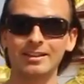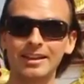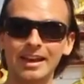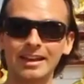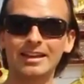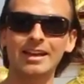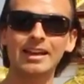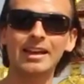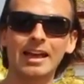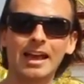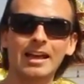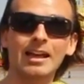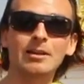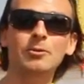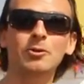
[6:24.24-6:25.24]
de aquí
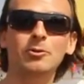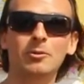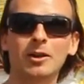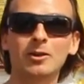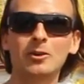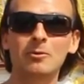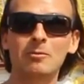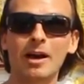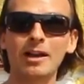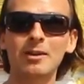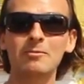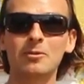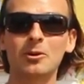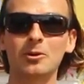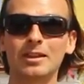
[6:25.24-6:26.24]
es el monumento más
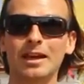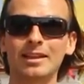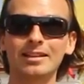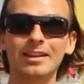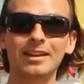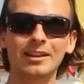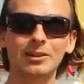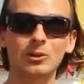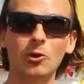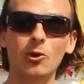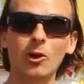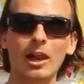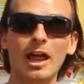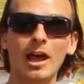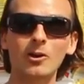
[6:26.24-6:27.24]
importante de
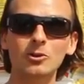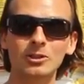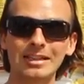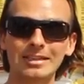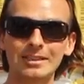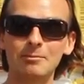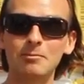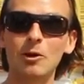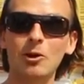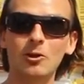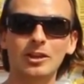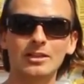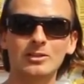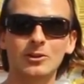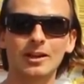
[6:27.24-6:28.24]
todos Laos y
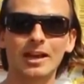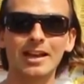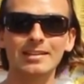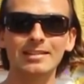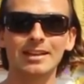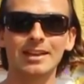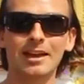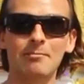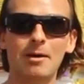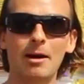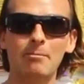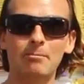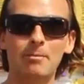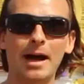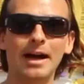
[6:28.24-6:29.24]
símbolo nacional, se
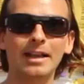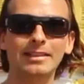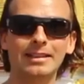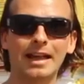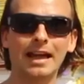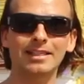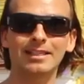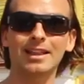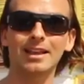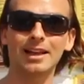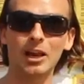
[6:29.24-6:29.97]
llama Pan Tat